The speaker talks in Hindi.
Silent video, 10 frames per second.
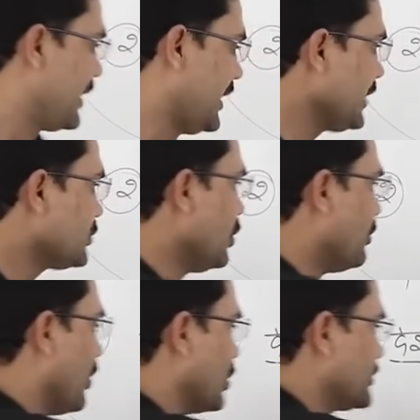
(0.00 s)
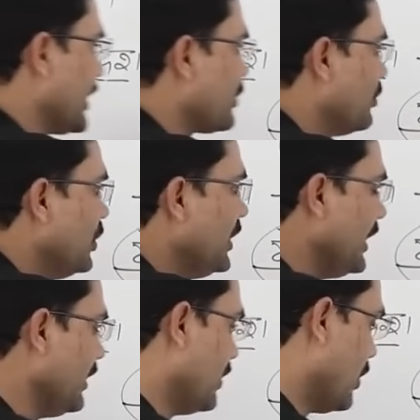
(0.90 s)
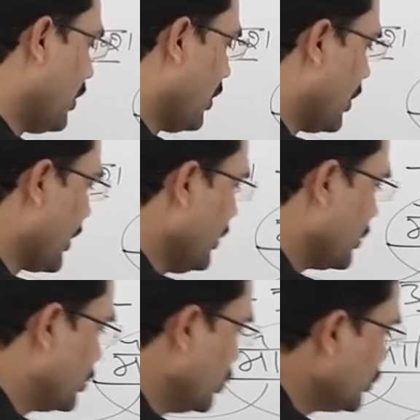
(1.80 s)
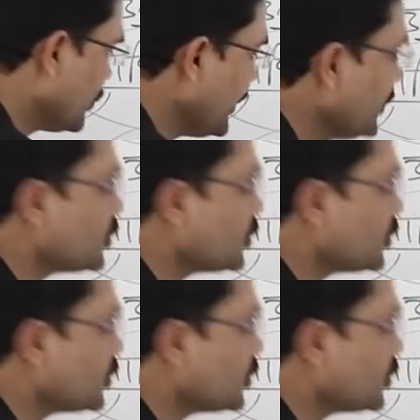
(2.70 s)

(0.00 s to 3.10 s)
एक तो मौद्रिक मूल्य और दूसरी